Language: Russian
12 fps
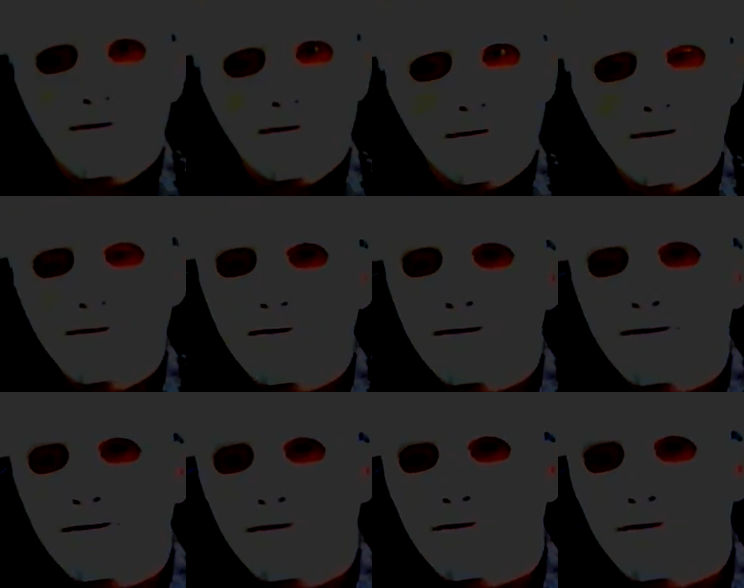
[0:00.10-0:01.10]
Всем
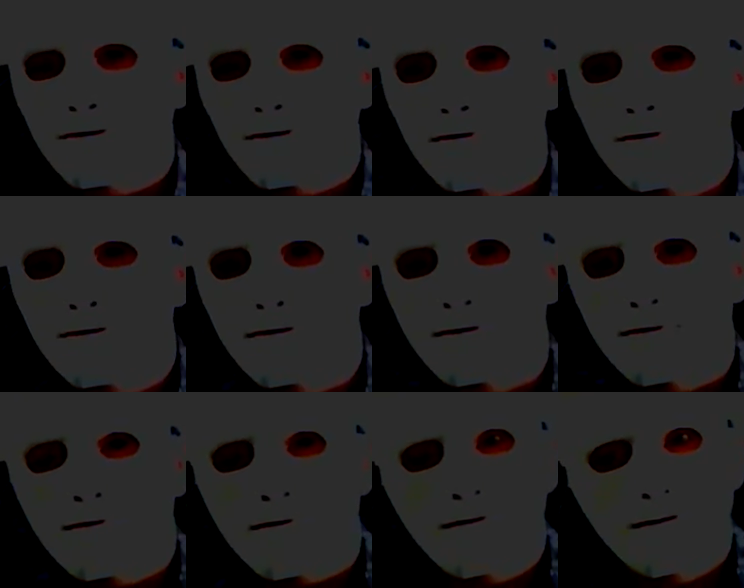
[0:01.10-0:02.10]
здравствуйте!
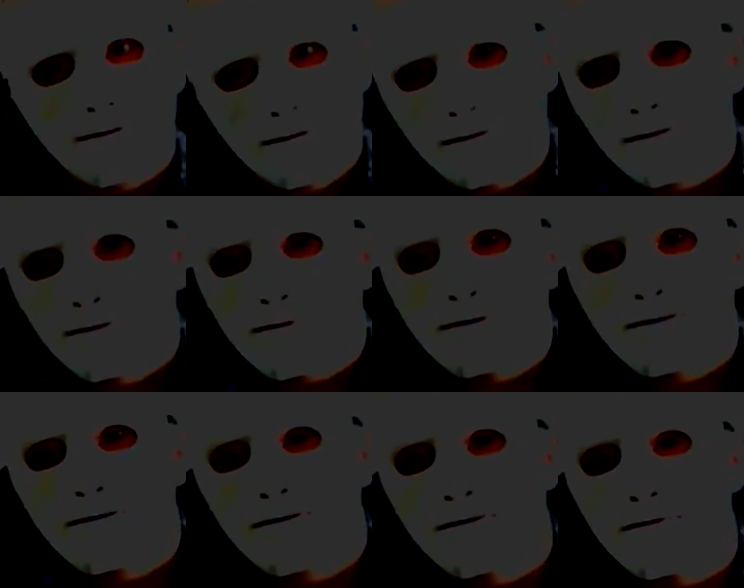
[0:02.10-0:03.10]
Сегодня
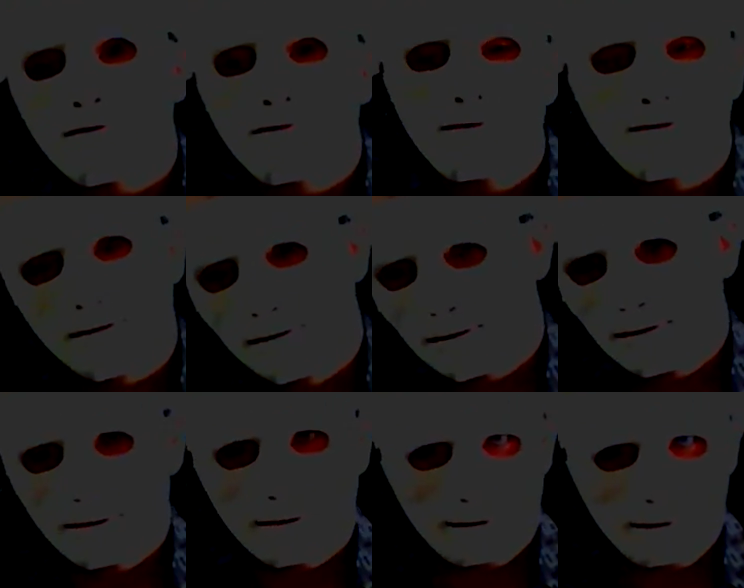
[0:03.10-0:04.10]
стихотворение
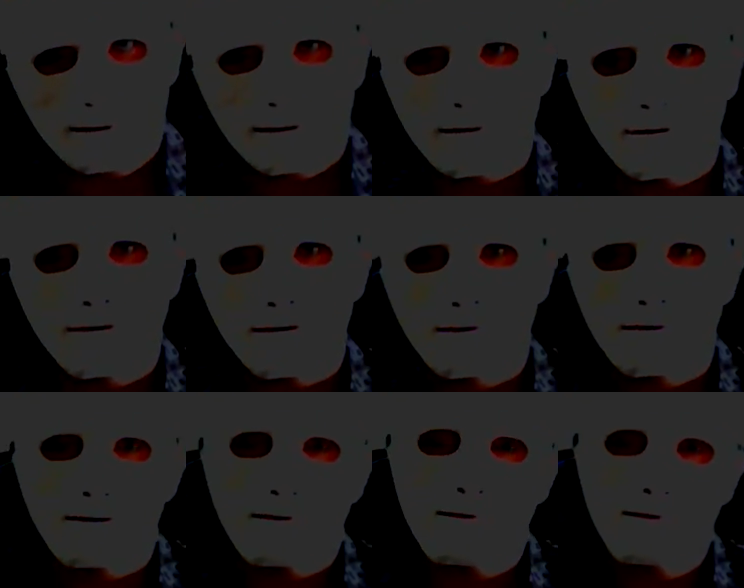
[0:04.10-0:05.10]

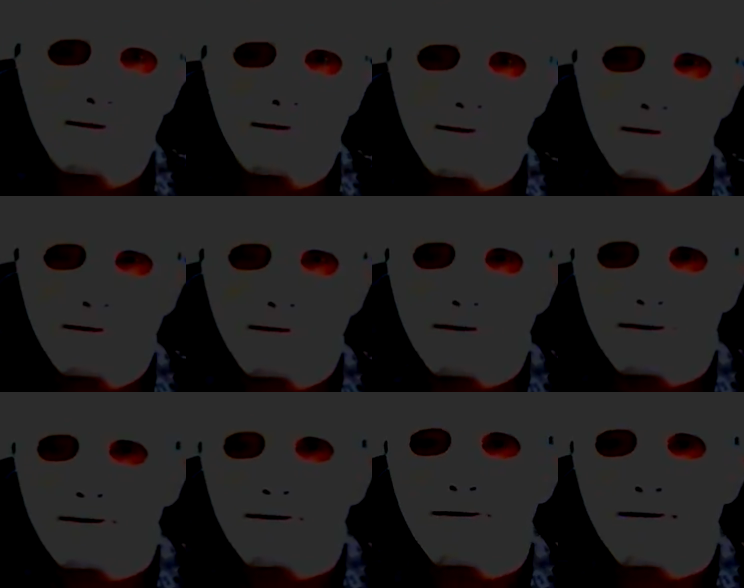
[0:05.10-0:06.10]
Заболоцкого
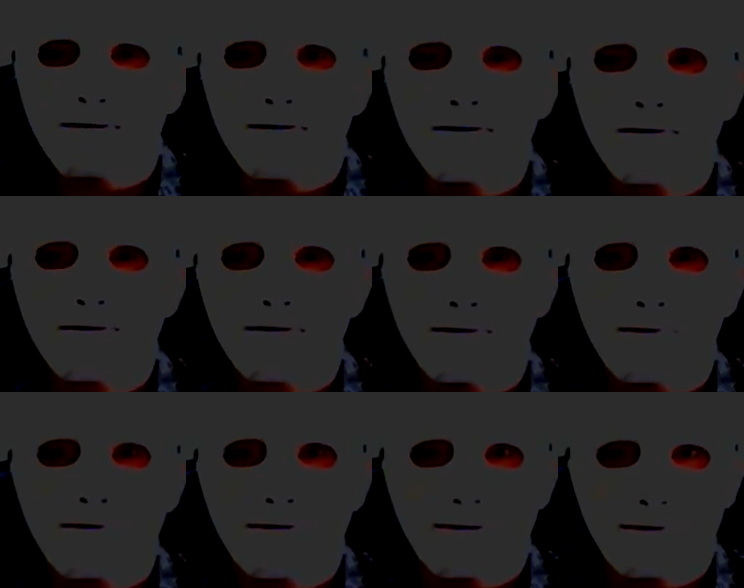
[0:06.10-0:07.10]
Николая
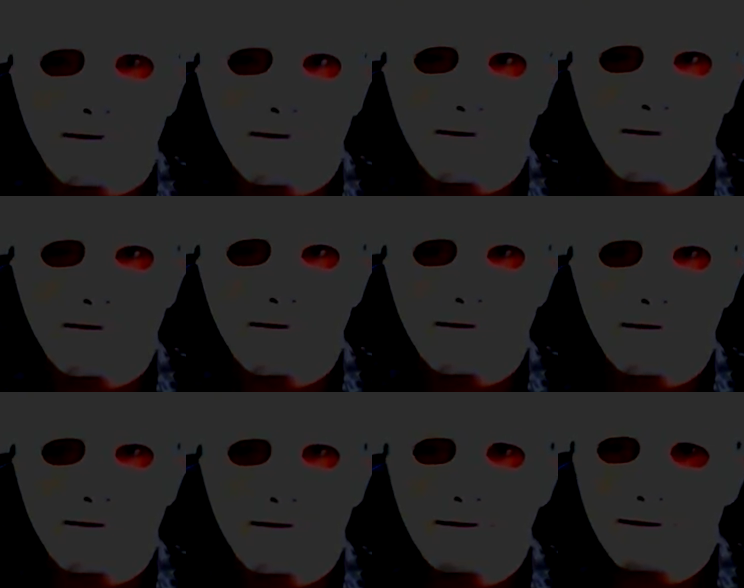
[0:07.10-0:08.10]
Алексеевича.
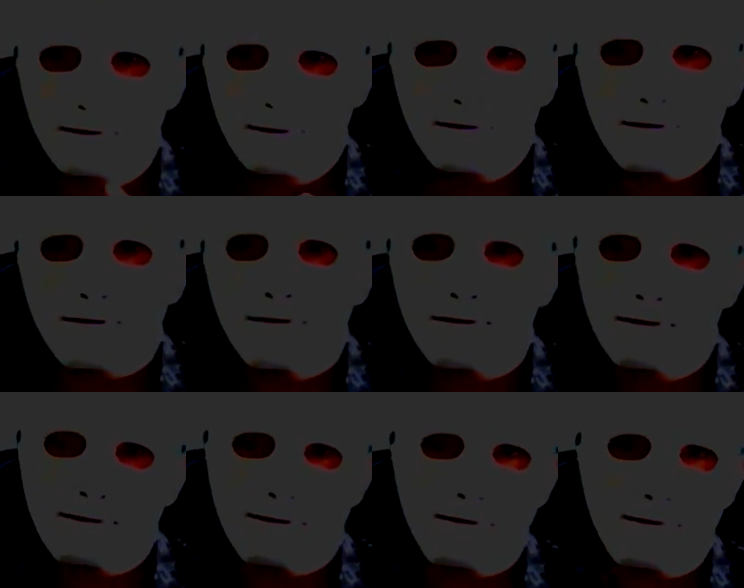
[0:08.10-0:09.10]

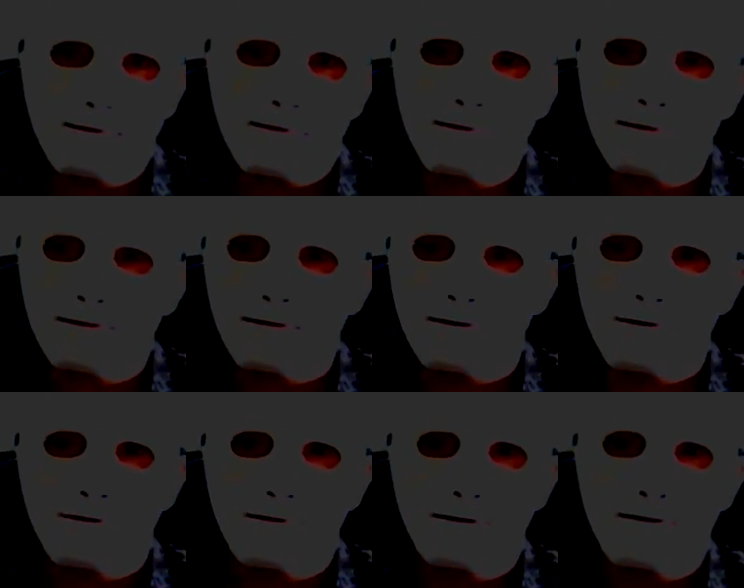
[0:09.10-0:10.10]
Клялась ты до
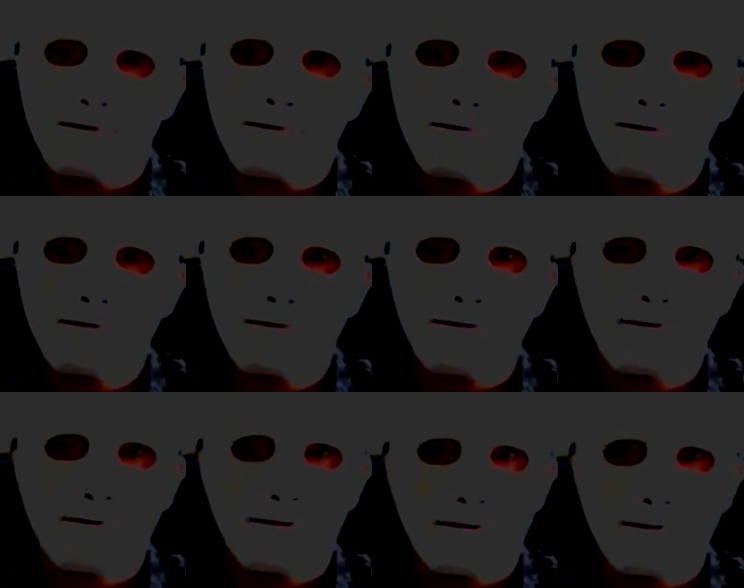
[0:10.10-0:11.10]
гроба
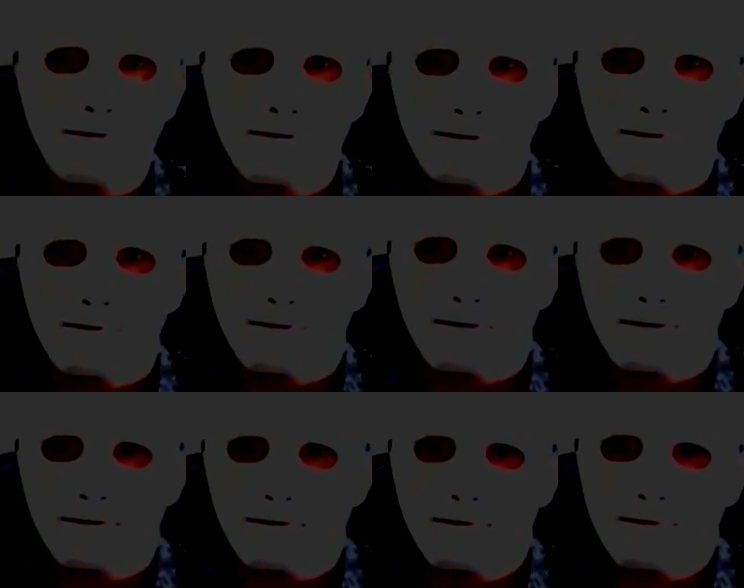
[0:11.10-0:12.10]
быть милой
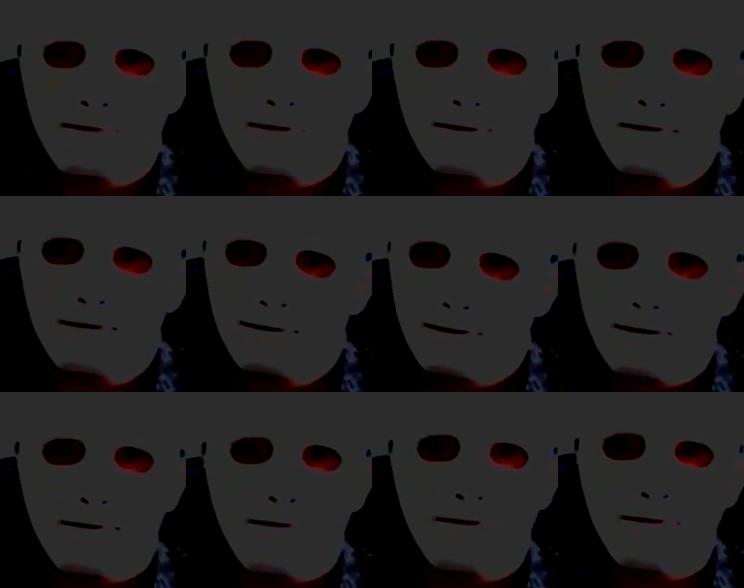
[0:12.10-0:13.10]
моей.
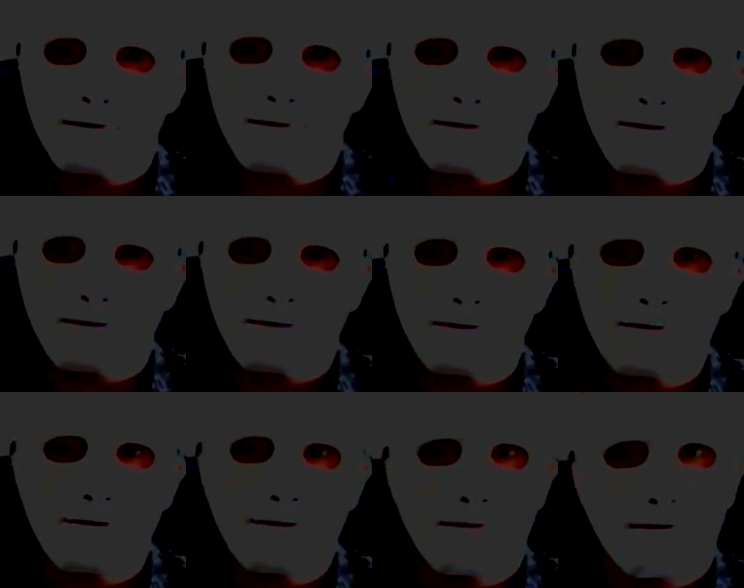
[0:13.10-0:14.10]
Опомнившись,
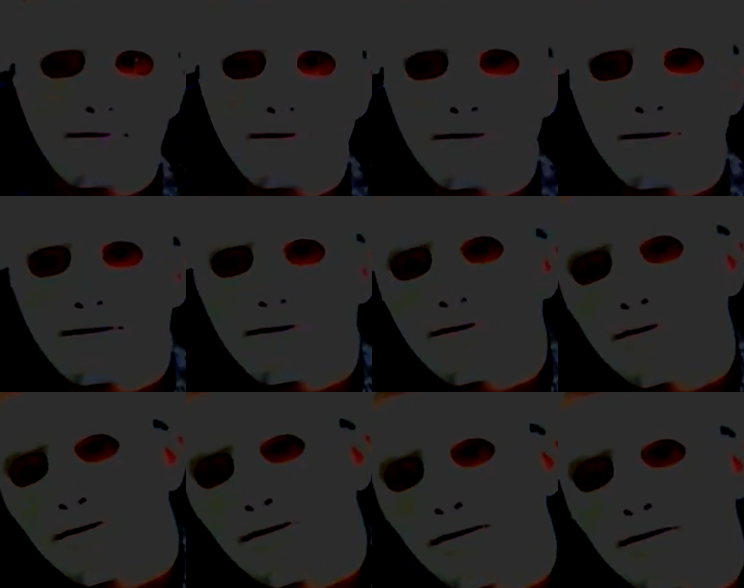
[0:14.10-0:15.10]
оба мы стали
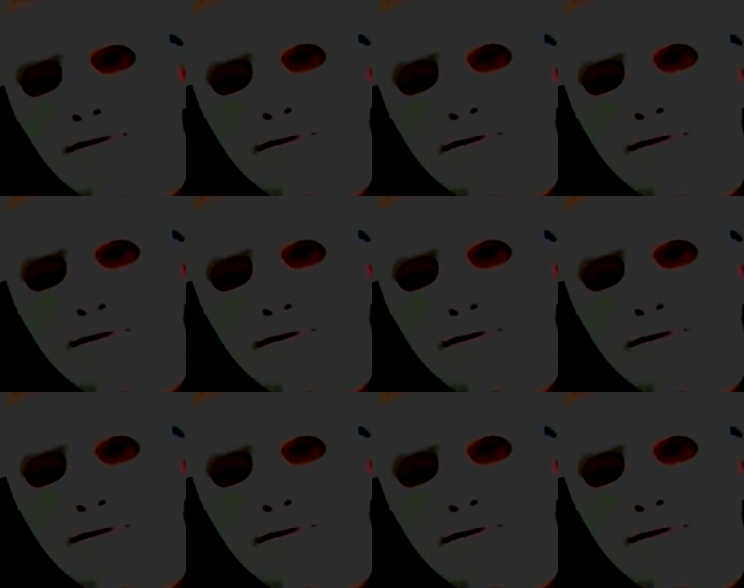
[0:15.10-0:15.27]
умней.